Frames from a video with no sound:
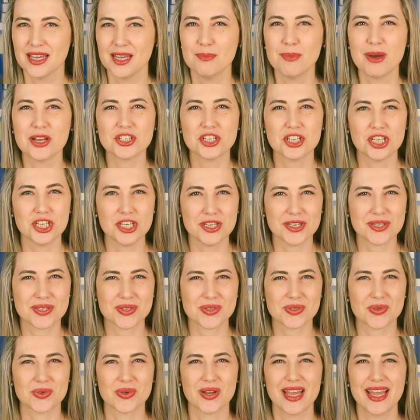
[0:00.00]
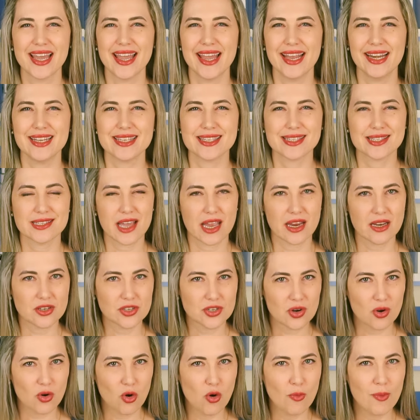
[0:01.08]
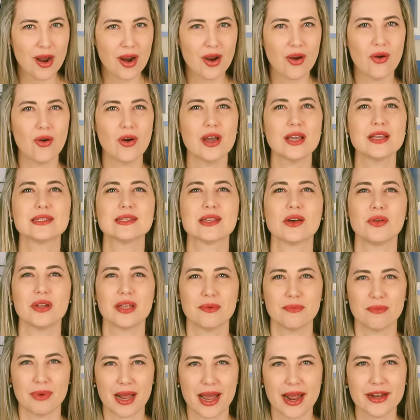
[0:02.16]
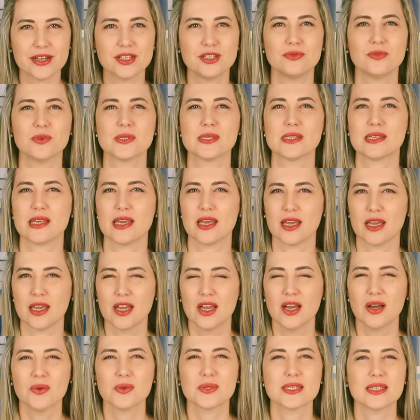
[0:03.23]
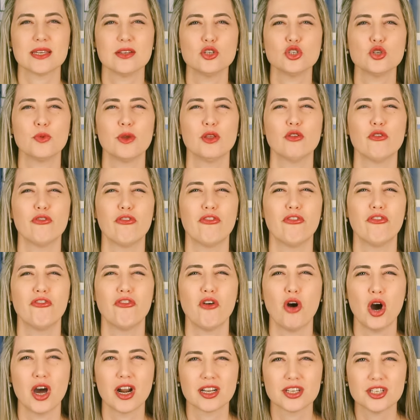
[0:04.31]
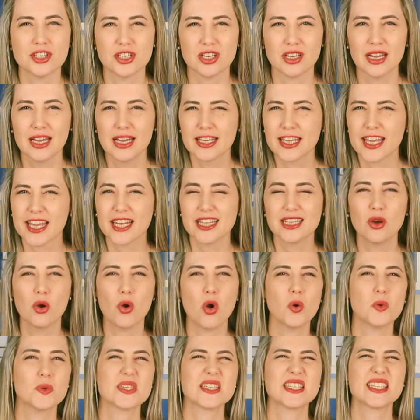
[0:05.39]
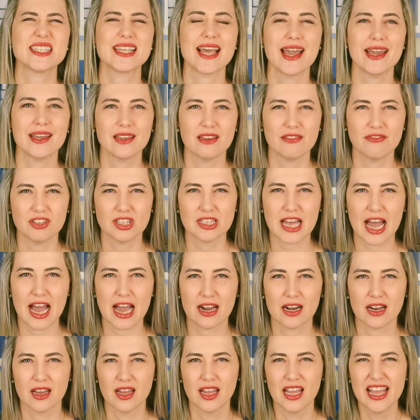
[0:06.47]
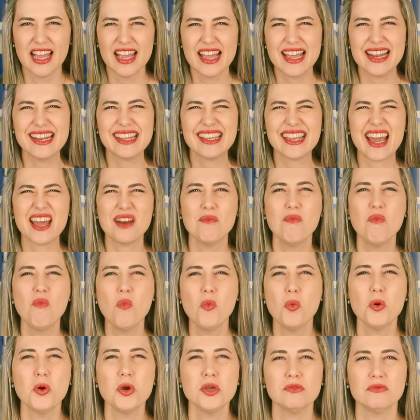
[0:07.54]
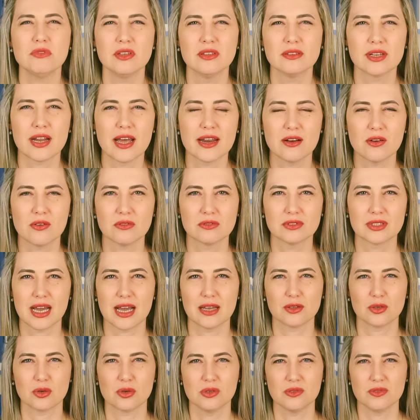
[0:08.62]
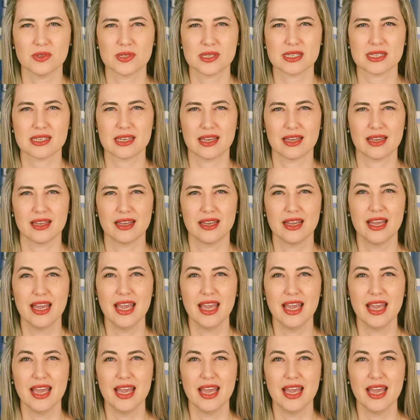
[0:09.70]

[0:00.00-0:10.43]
Imagine isso. Ele sente alguma coisa ao lembrar de você, um sentimento forte que ele não consegue evitar. Ele quer muito entrar em contato com você.